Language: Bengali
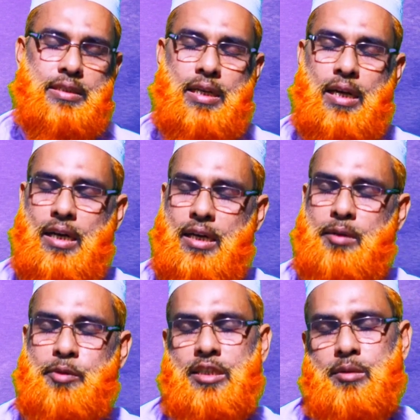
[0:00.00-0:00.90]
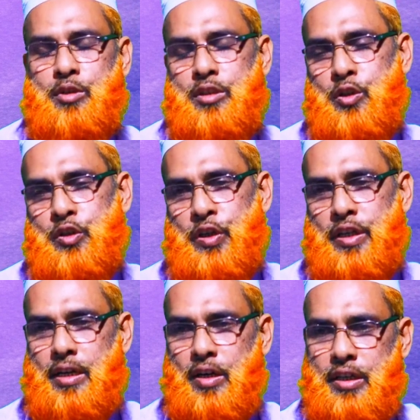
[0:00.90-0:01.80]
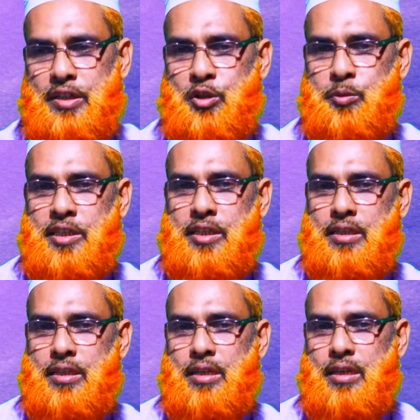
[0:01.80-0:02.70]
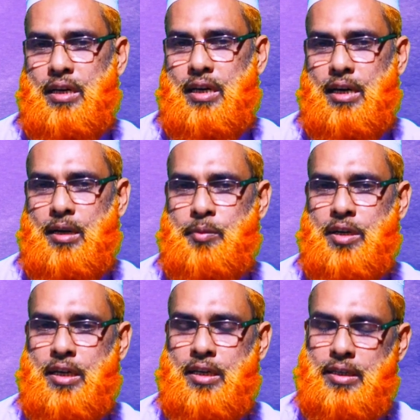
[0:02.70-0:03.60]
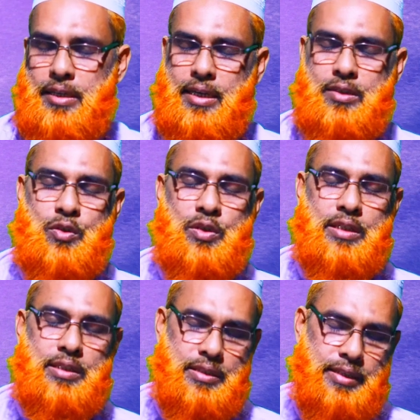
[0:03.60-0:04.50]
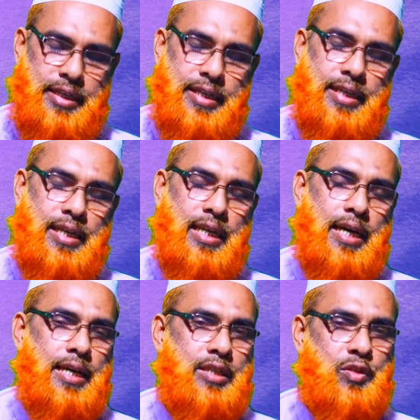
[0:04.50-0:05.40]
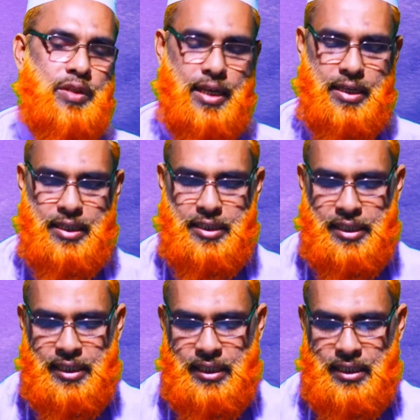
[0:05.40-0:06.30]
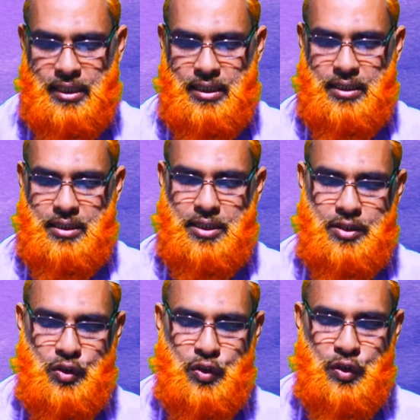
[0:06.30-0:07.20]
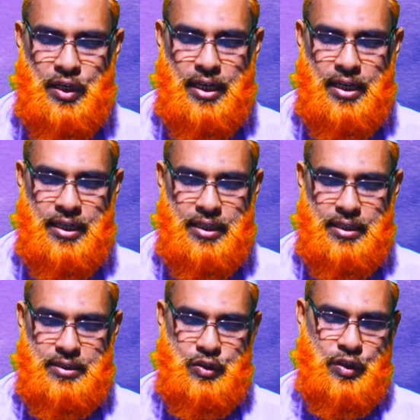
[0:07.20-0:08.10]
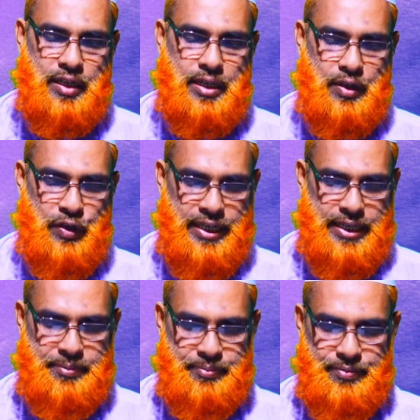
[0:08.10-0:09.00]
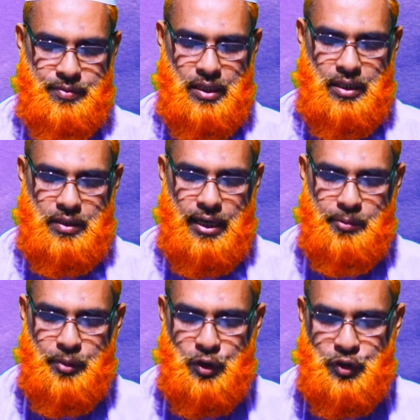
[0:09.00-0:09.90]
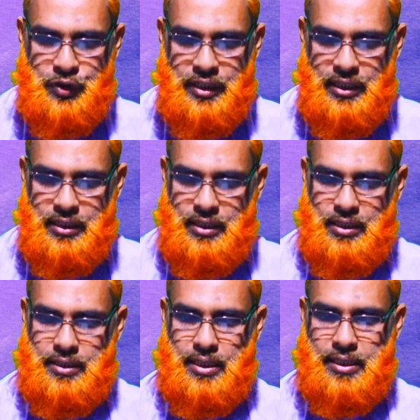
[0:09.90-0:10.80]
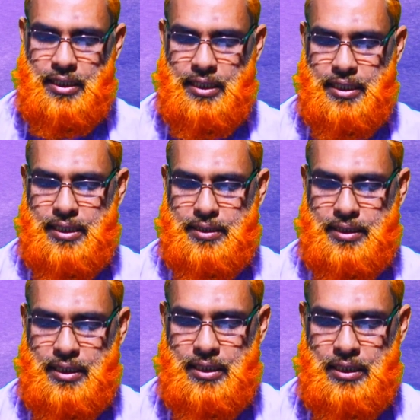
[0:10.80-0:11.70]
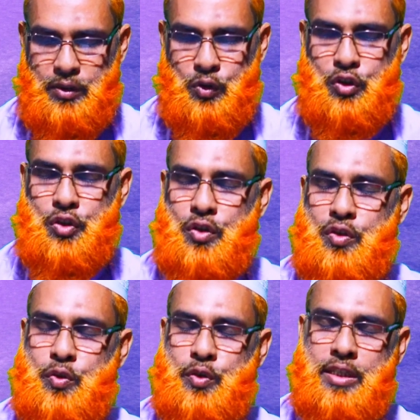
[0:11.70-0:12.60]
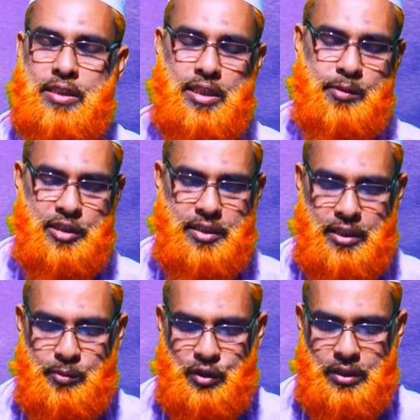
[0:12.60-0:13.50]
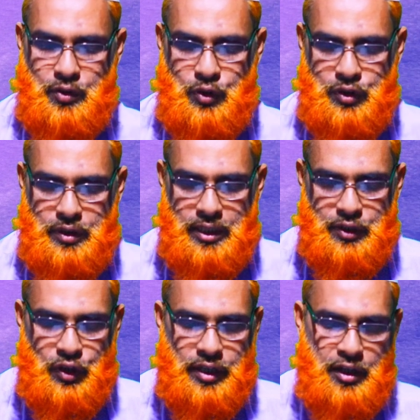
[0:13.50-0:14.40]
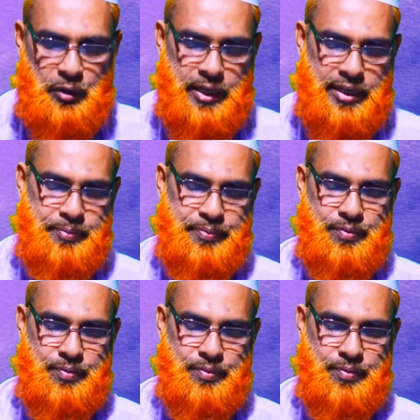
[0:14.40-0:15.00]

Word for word: যে হ্যাঁ আমাদের মধ্যেও ঝগড়া হয় তবে আমরা একজন রেগে গেলে আরেকজন ঠান্ডা থাকি সেজন্য আর ঝগড়াটা হয় না আমরাও যদি তাদের নীতি অনুসরণ করি স্বামী স্ত্রীর মধ্যে কোনো দিন ঝগড়া হবে না